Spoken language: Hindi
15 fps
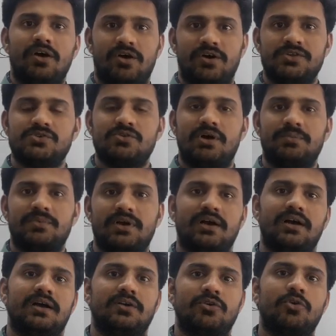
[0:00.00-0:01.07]
और जो
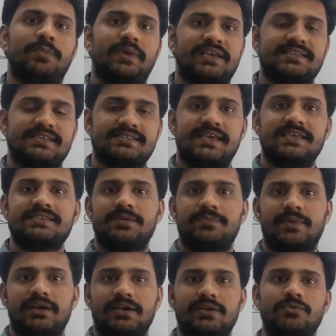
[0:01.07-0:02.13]
आपका ग्रुप एक्सरसाइज का
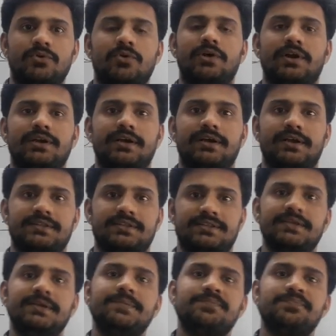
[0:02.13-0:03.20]
पार्ट है वो लोग कंडक्ट करते
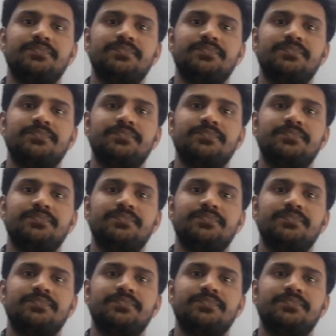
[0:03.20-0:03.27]
थे